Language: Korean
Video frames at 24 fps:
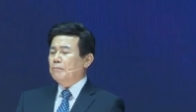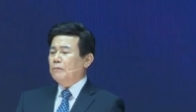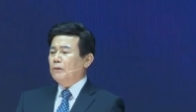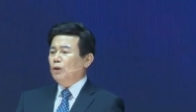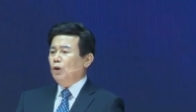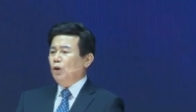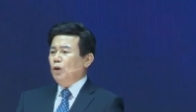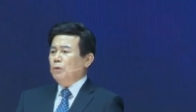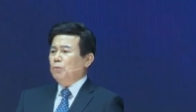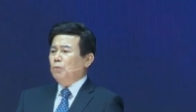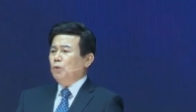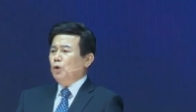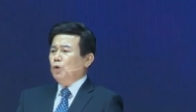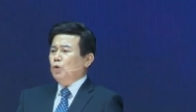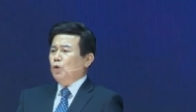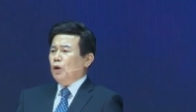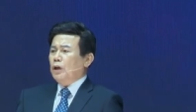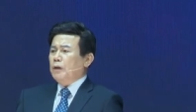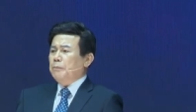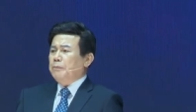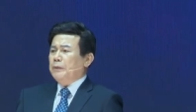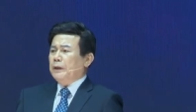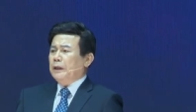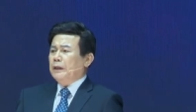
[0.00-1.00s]
늘
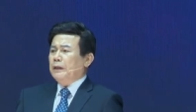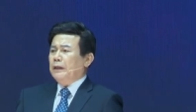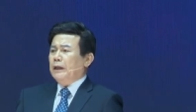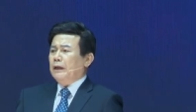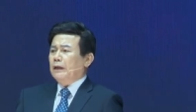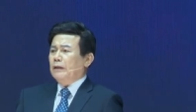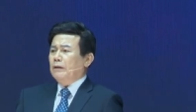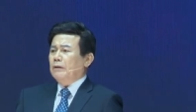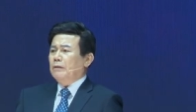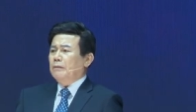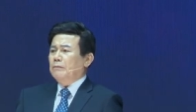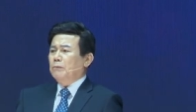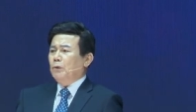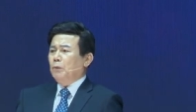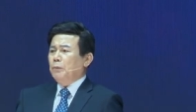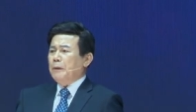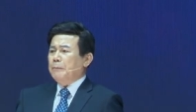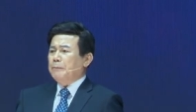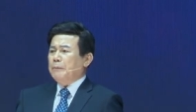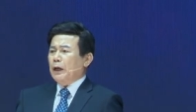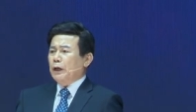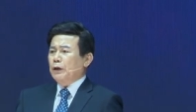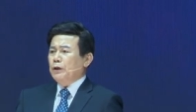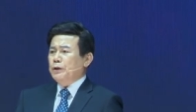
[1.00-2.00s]
물고기 비린내가 몸에
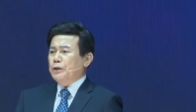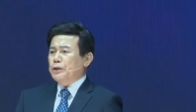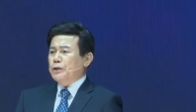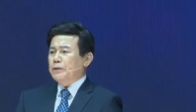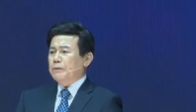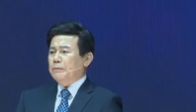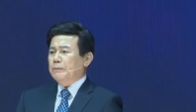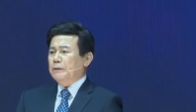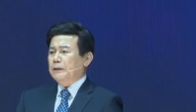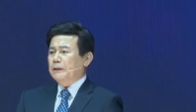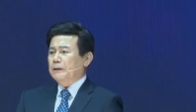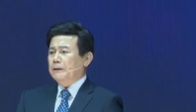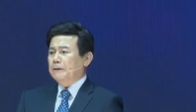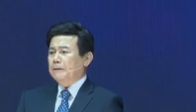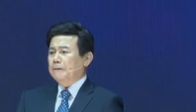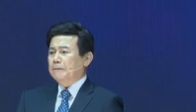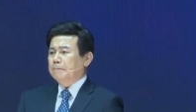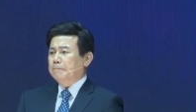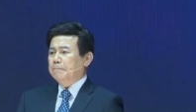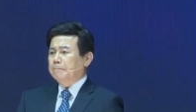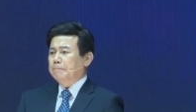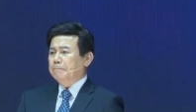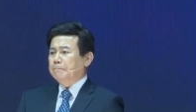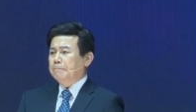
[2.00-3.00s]
배어 있습니다.
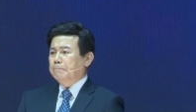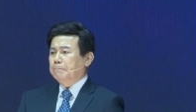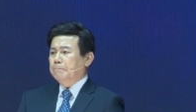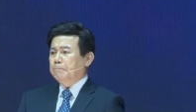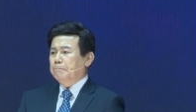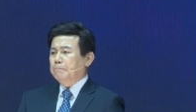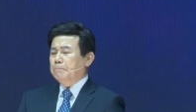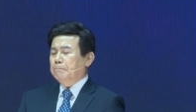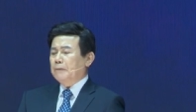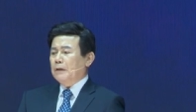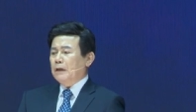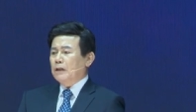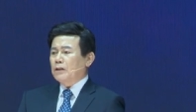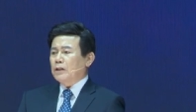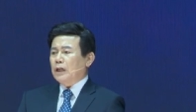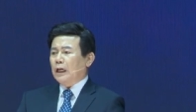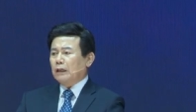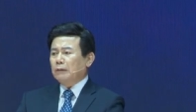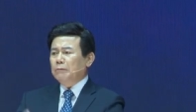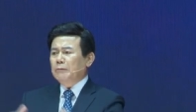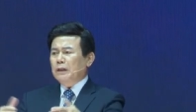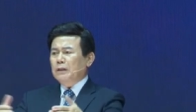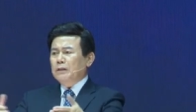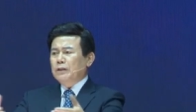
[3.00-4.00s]

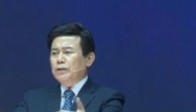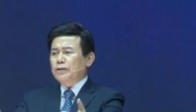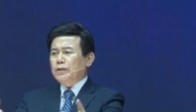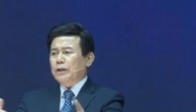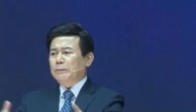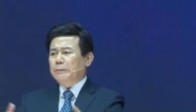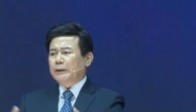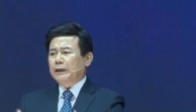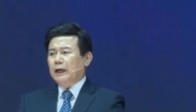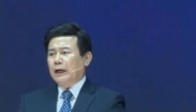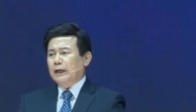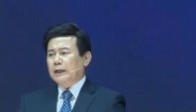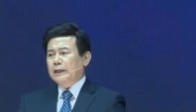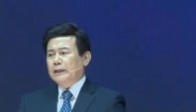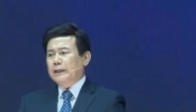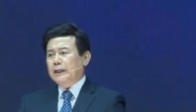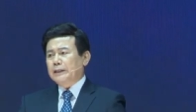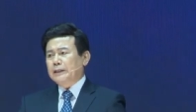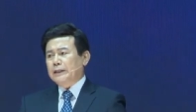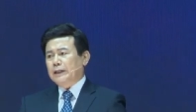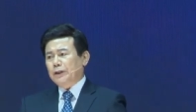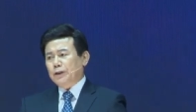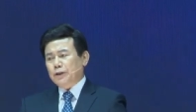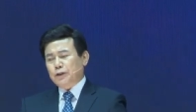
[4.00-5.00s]
사람들은 이 사람을 가까이
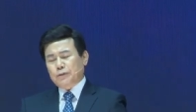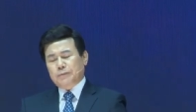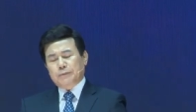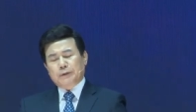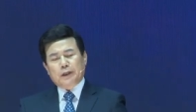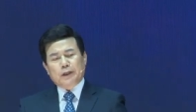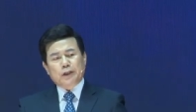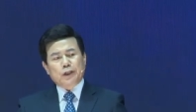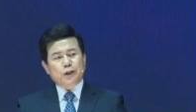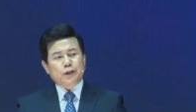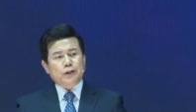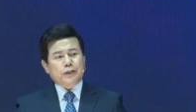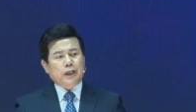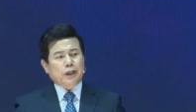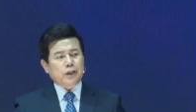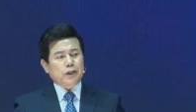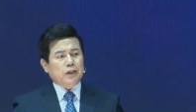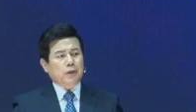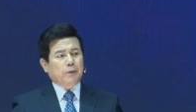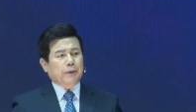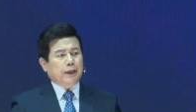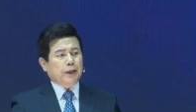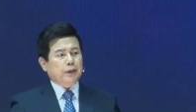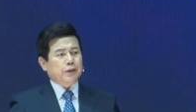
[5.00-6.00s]
하지 않았습니다.
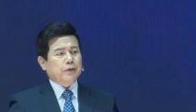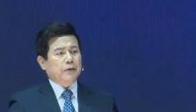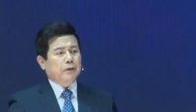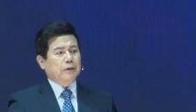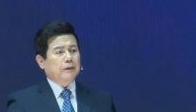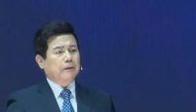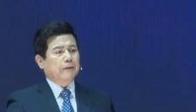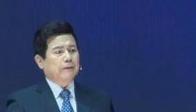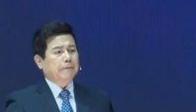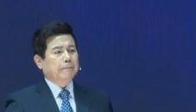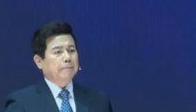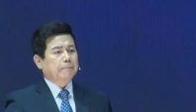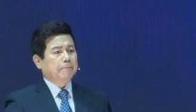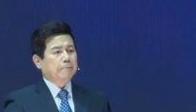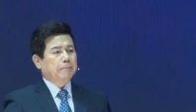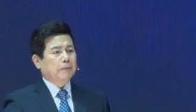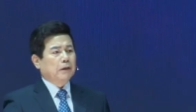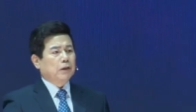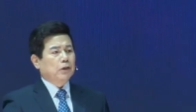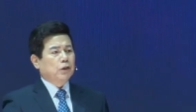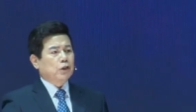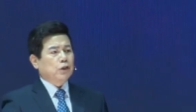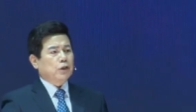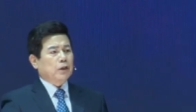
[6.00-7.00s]
일상생활에서
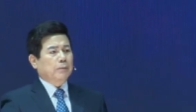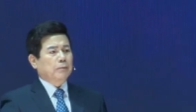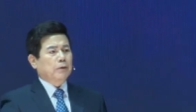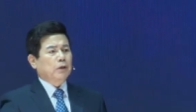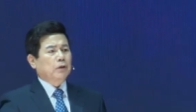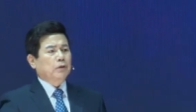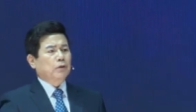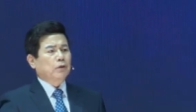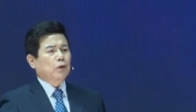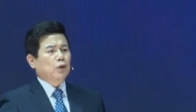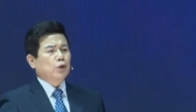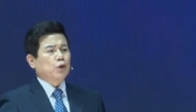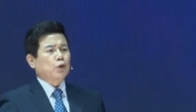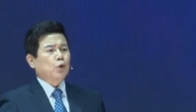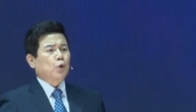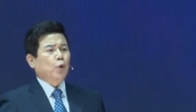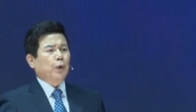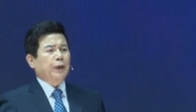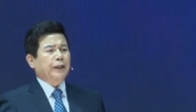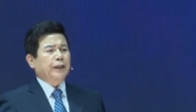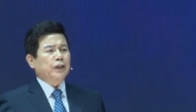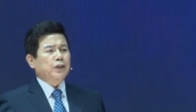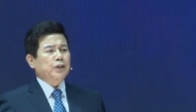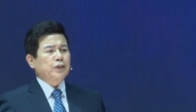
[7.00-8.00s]
이 사람들은 늘
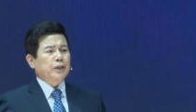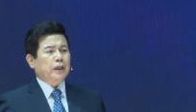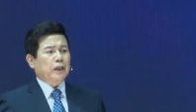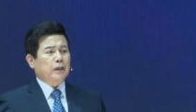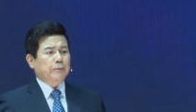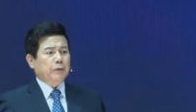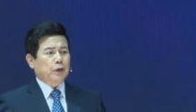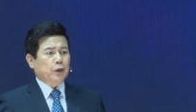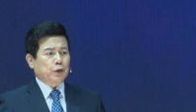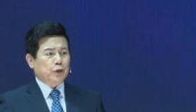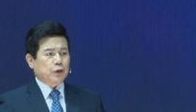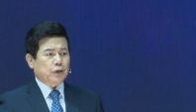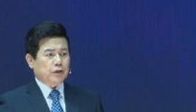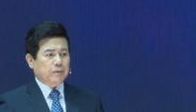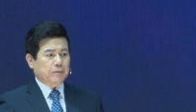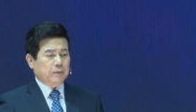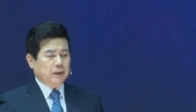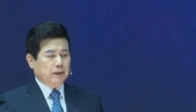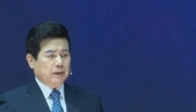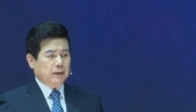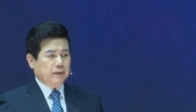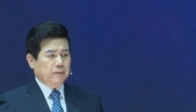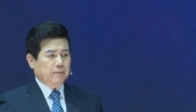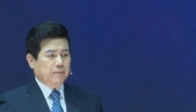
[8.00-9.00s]
소외된
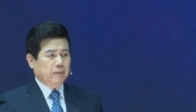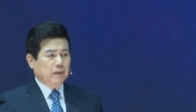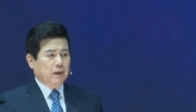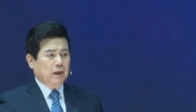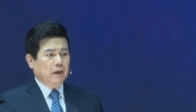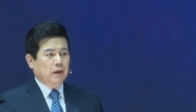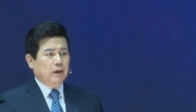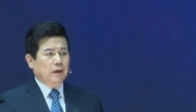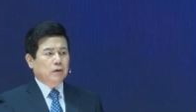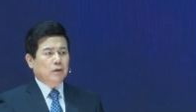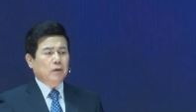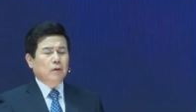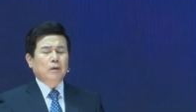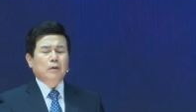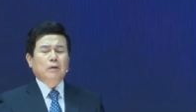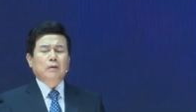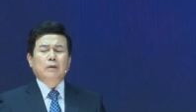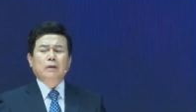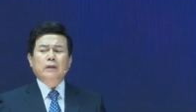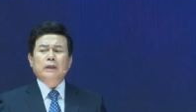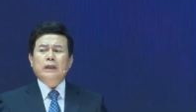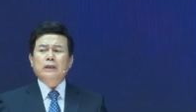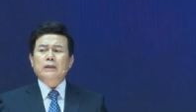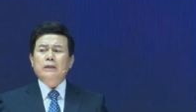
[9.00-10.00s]
사람들이었습니다. 늘
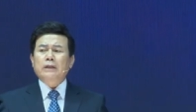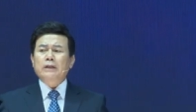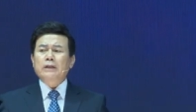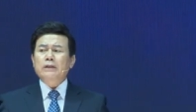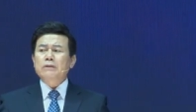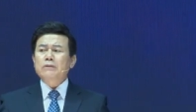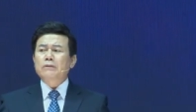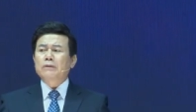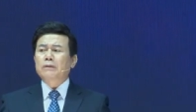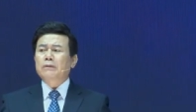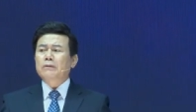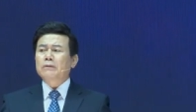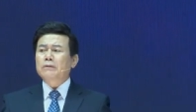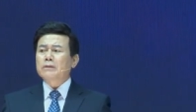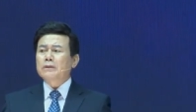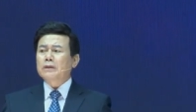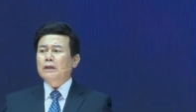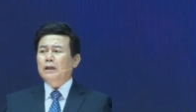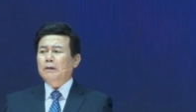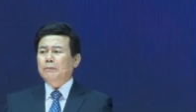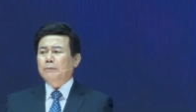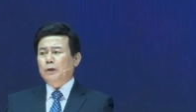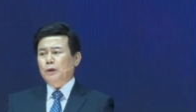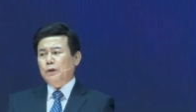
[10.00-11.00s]
어뢰 자리에 서 있던
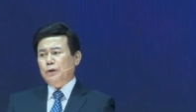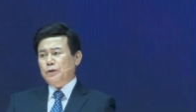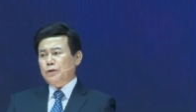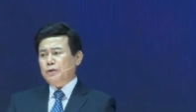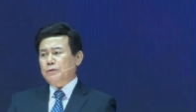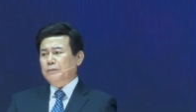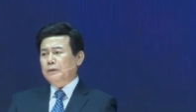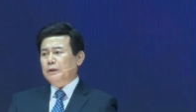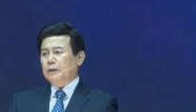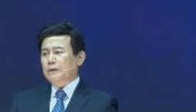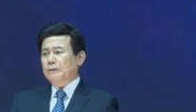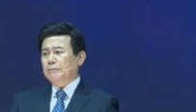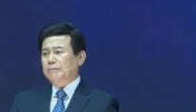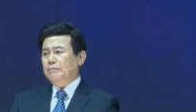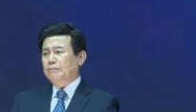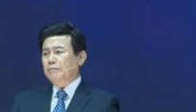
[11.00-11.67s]
사람들이었습니다.